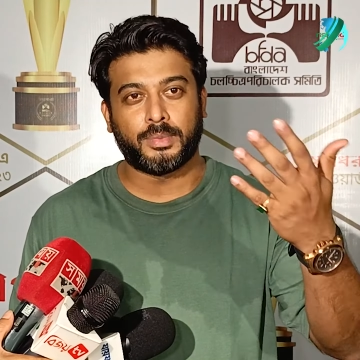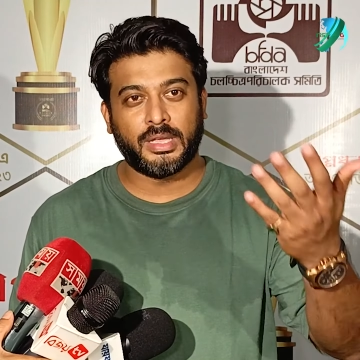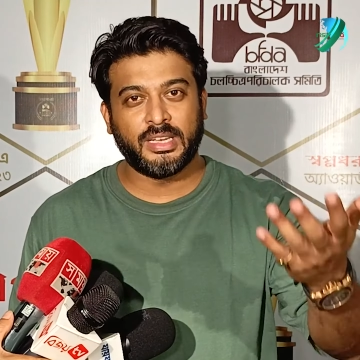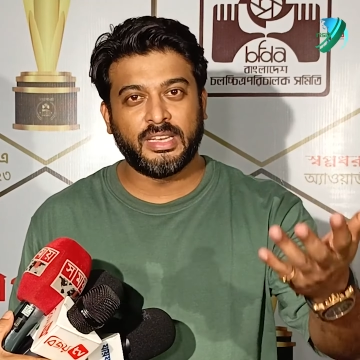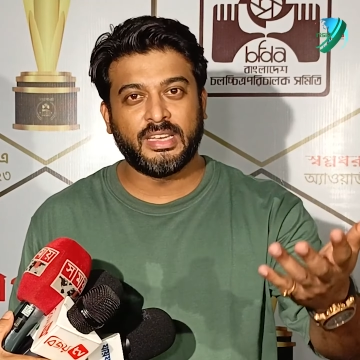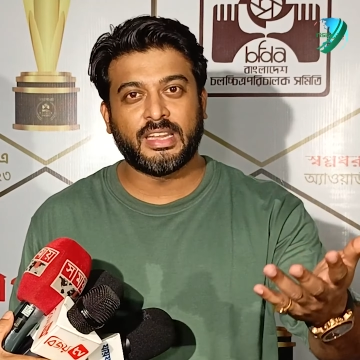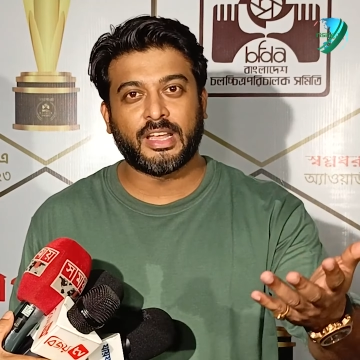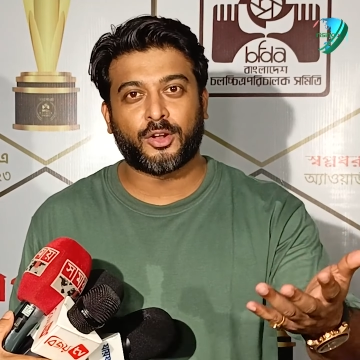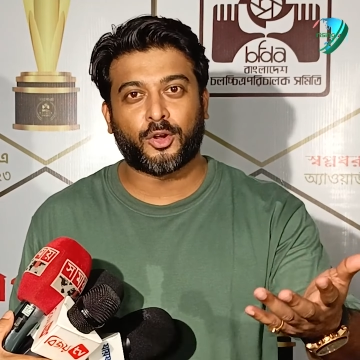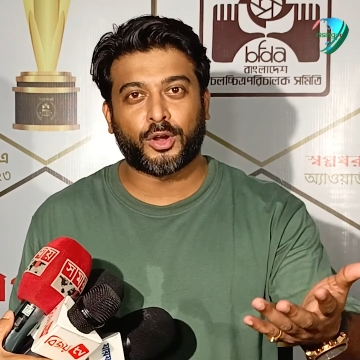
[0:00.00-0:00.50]

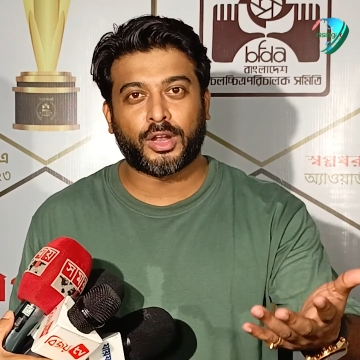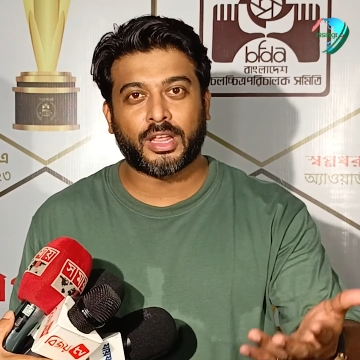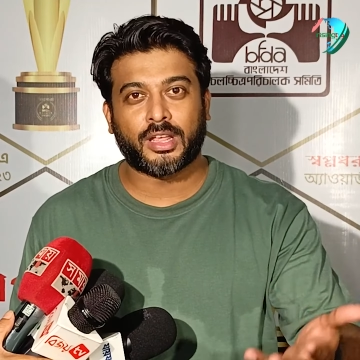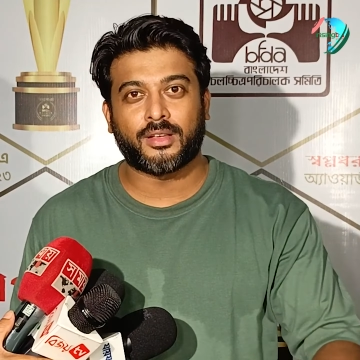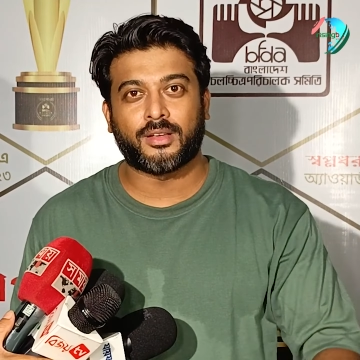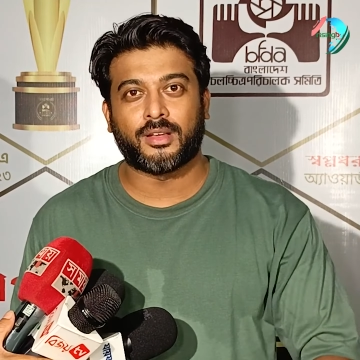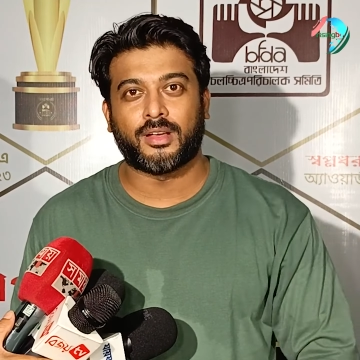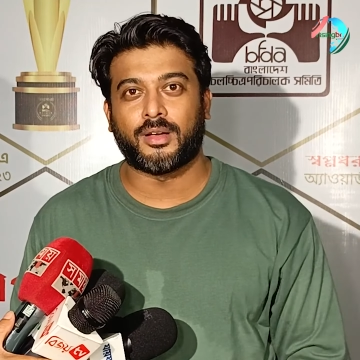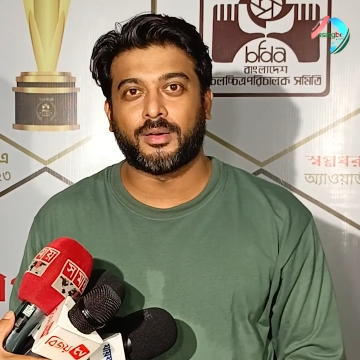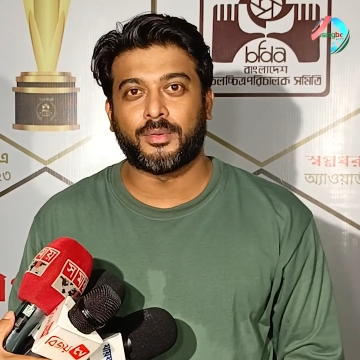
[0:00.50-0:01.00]
ইন্ডিয়ার অনেক
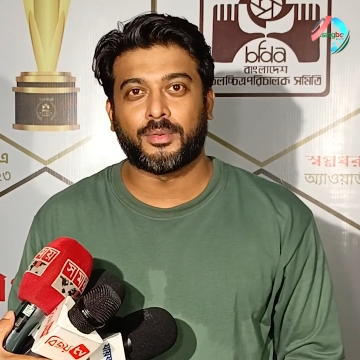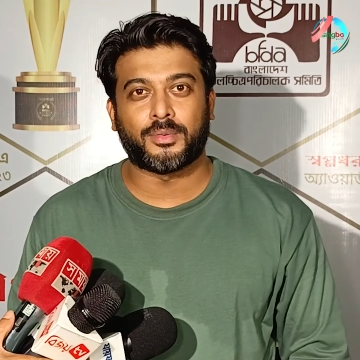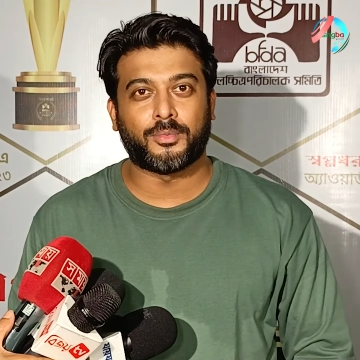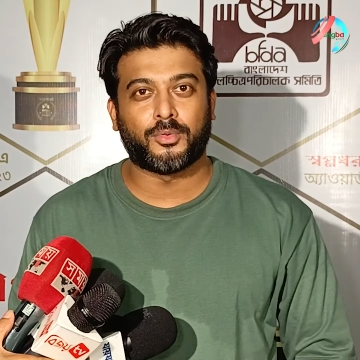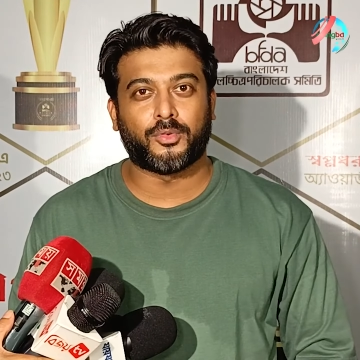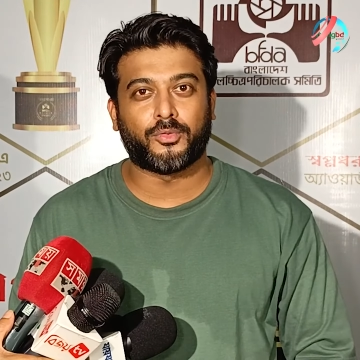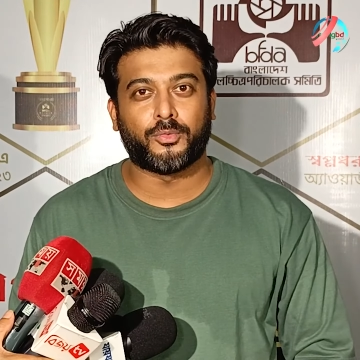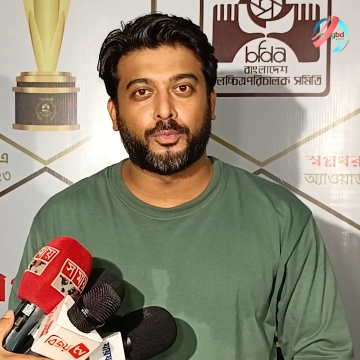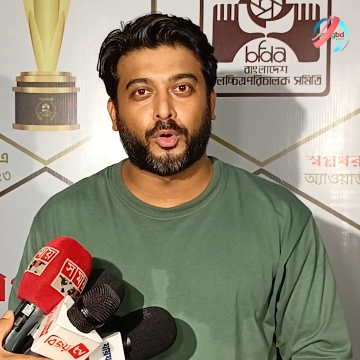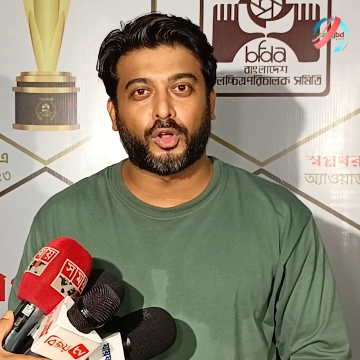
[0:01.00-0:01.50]

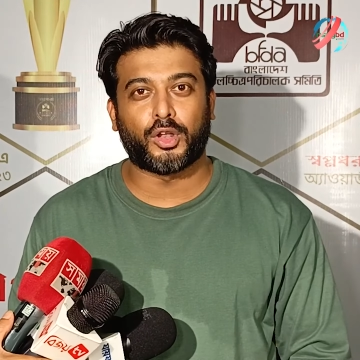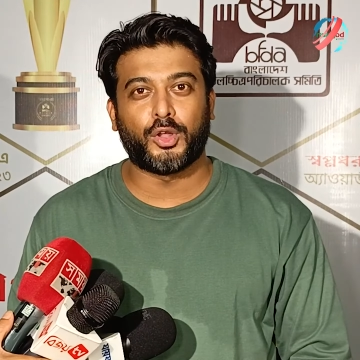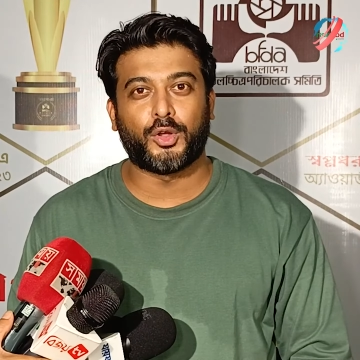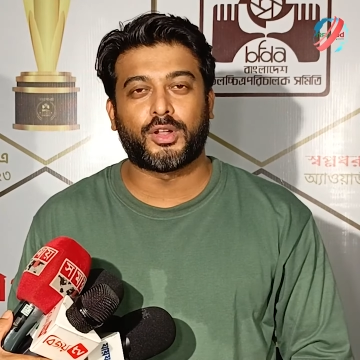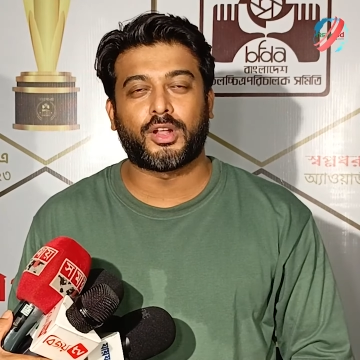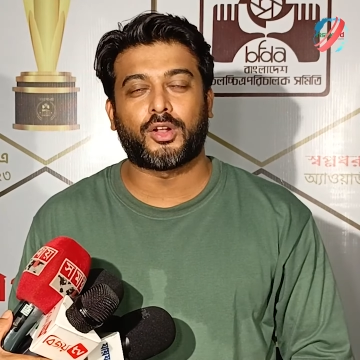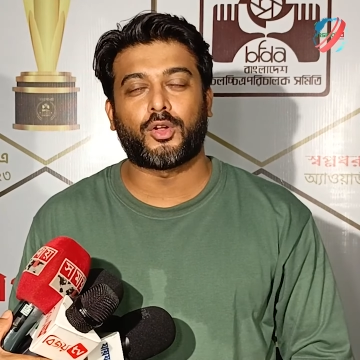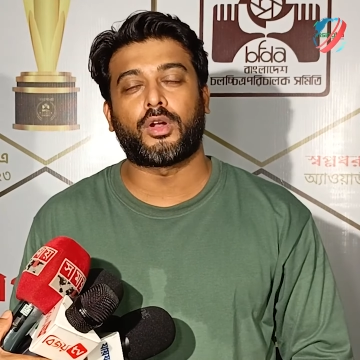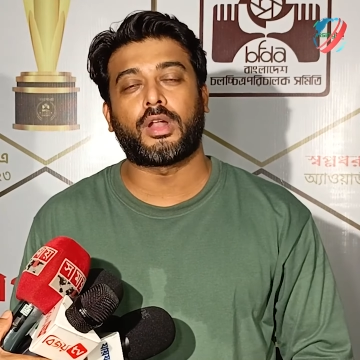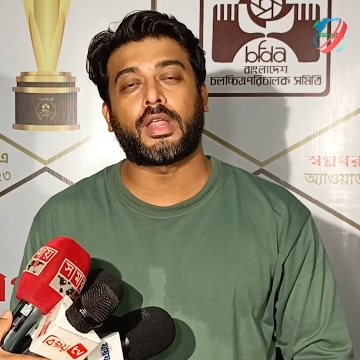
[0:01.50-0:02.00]

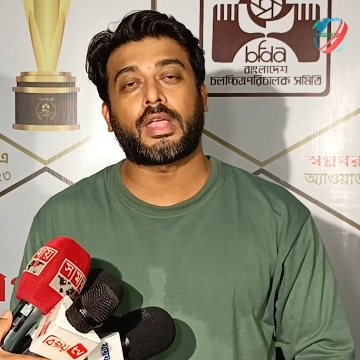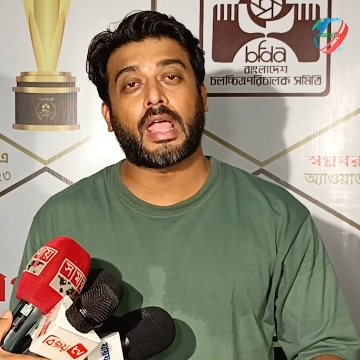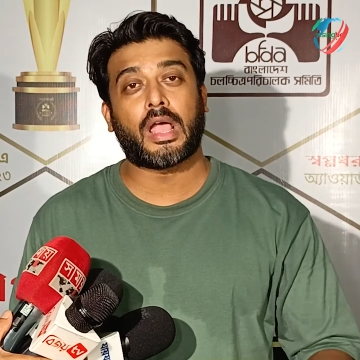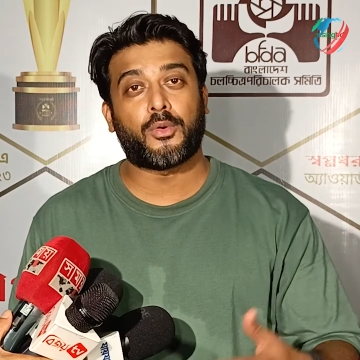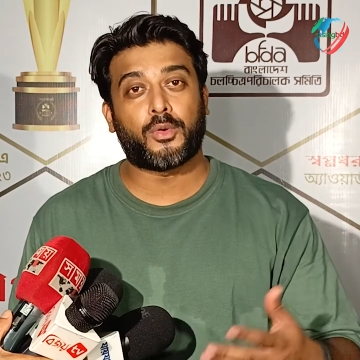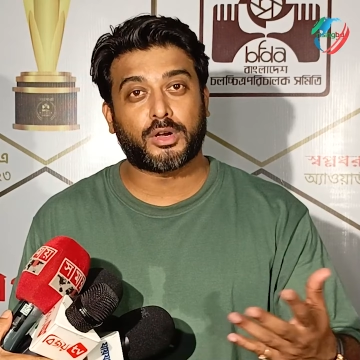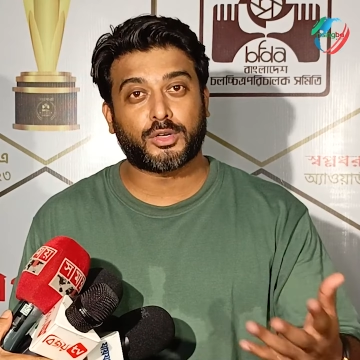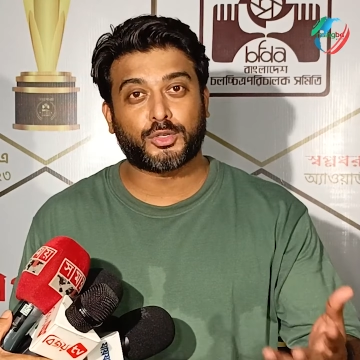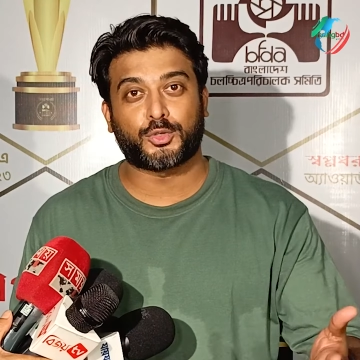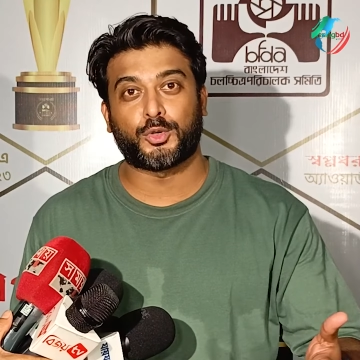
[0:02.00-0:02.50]
বলিউডের অনেক
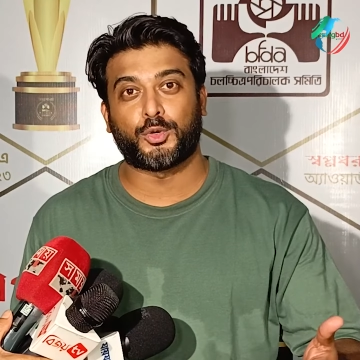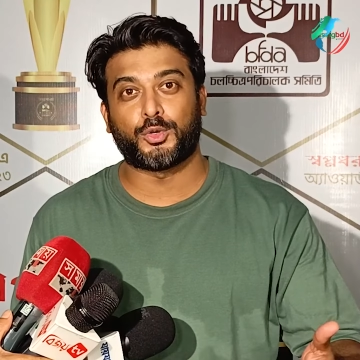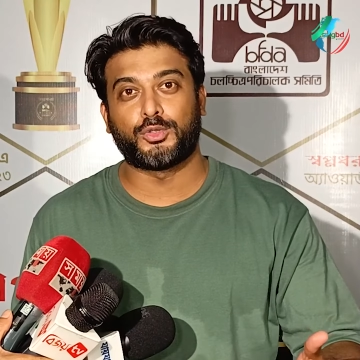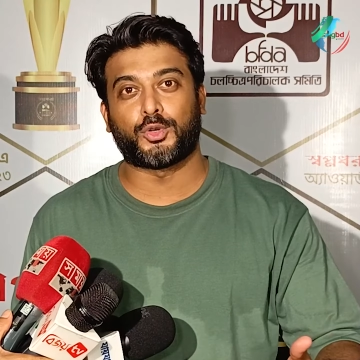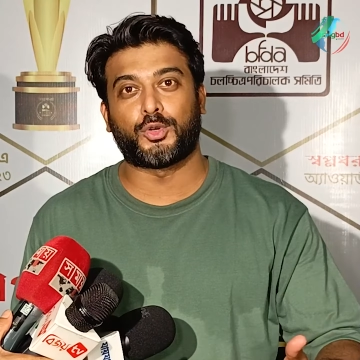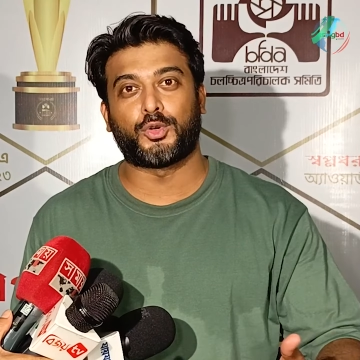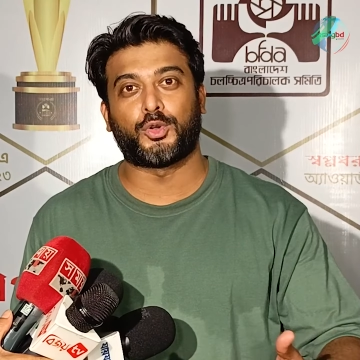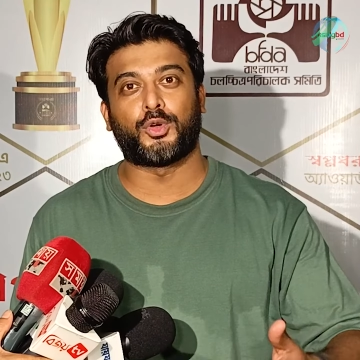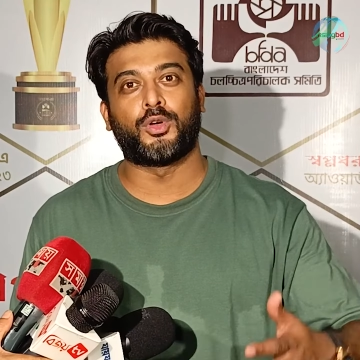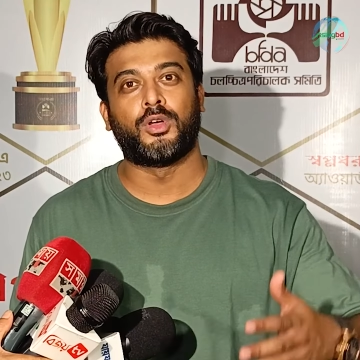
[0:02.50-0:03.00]
অ্যাওয়ার্ড শোর
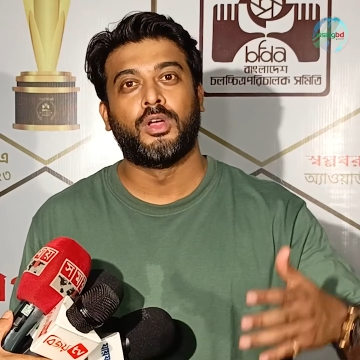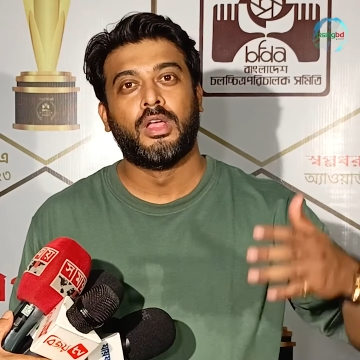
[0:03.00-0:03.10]
জন্য